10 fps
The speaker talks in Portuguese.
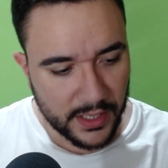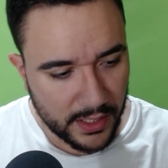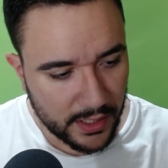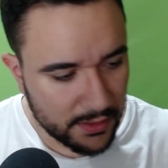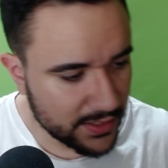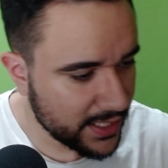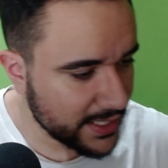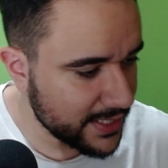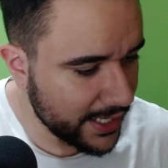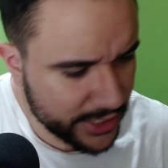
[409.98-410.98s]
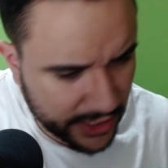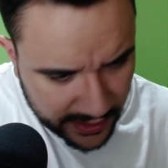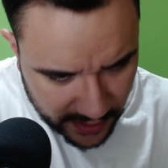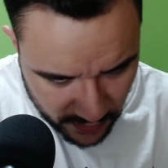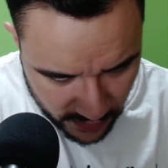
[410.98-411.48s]
Então, assim, essa, acho que
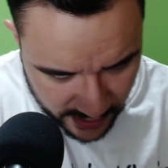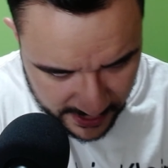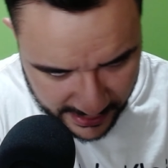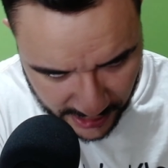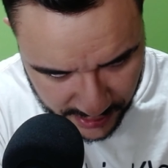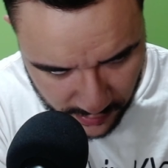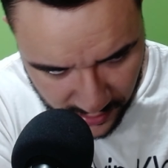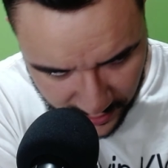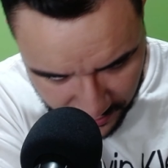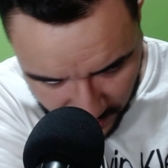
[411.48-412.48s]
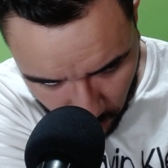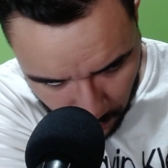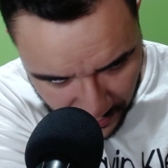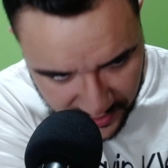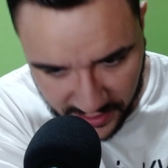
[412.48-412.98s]
essas únicas caixas que eu ainda tenho do
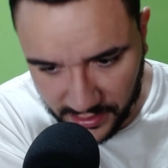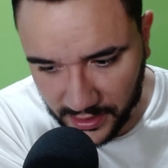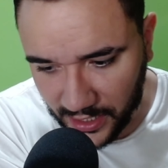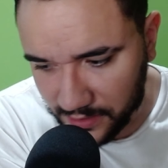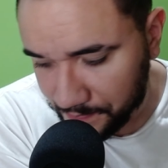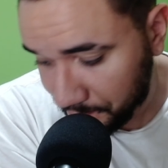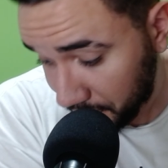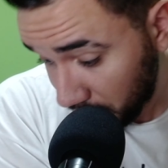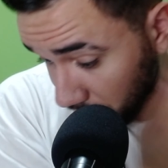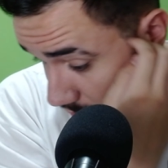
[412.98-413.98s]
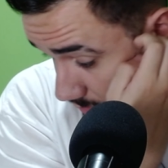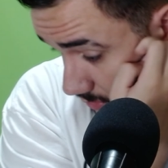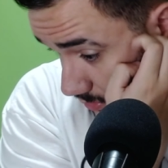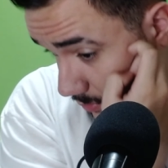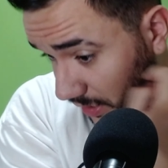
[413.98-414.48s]
PC, tá ligado?
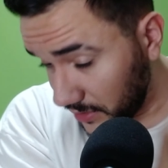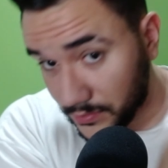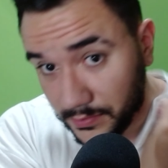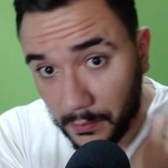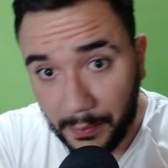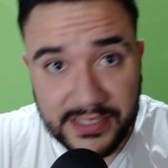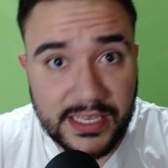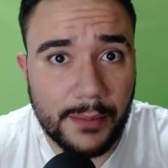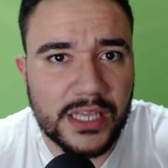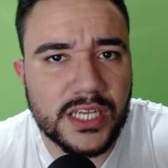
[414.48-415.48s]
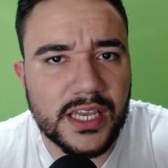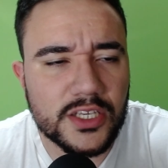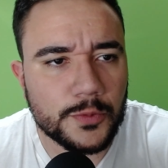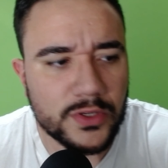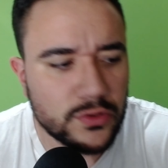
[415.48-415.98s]
mano, basicamente é
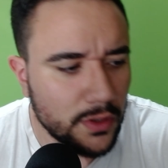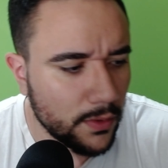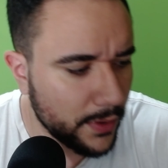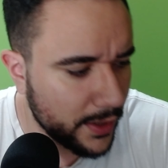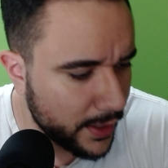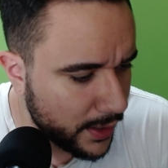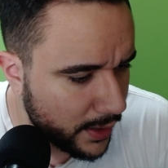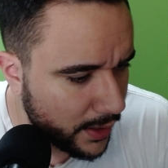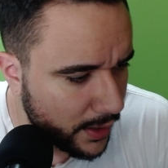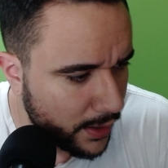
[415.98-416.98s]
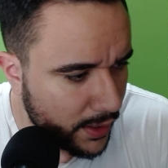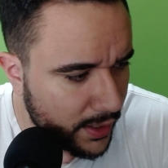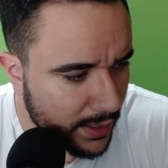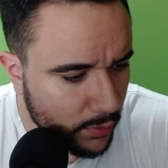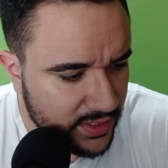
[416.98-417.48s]
isso, pessoal. É,
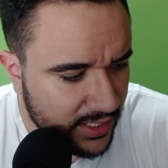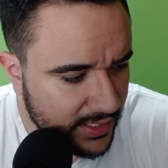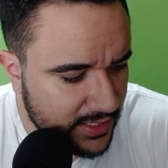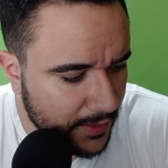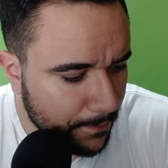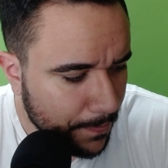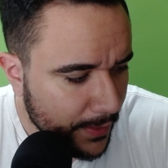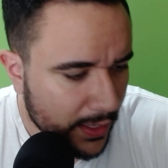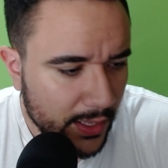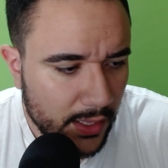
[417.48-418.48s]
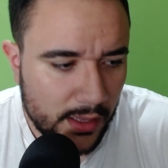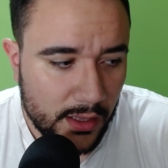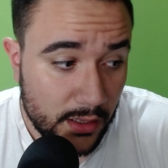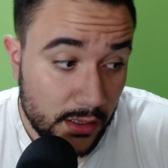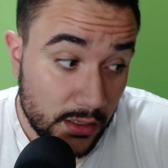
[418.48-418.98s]
queria mostrar assim.
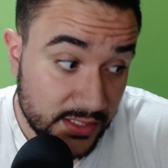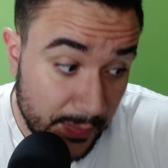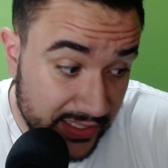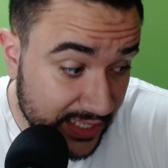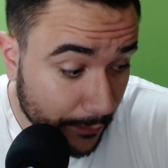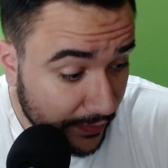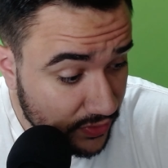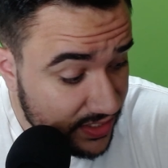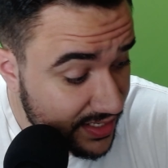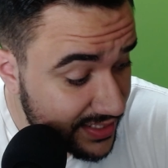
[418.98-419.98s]
Ser bem sério para vocês.